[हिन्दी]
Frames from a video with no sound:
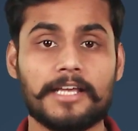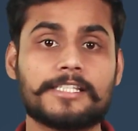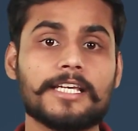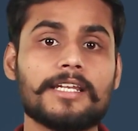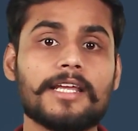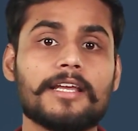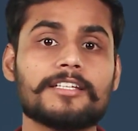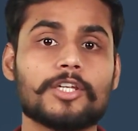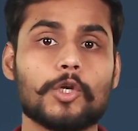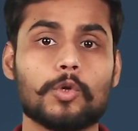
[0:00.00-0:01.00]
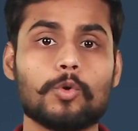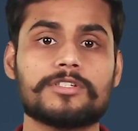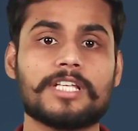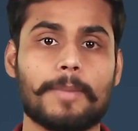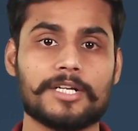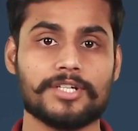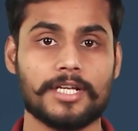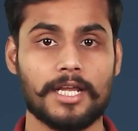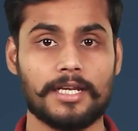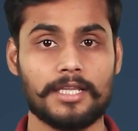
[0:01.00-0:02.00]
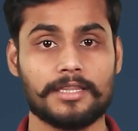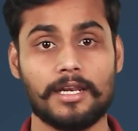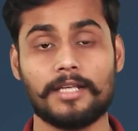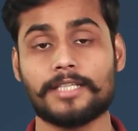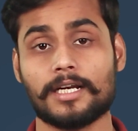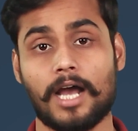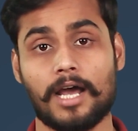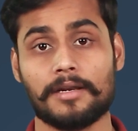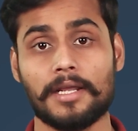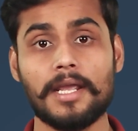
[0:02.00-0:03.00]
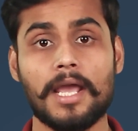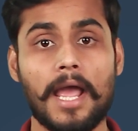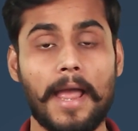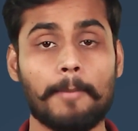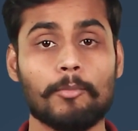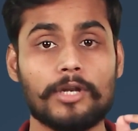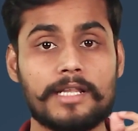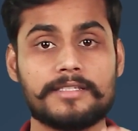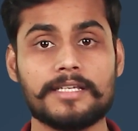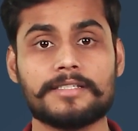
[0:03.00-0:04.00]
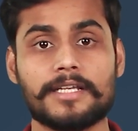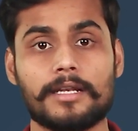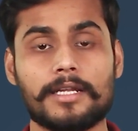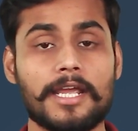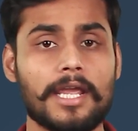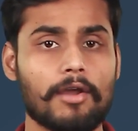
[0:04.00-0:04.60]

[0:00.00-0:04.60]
इसीलिए इस लूट से बचने के लिए दिल्ली सरकार ने एम्बुलेंसेस के लिए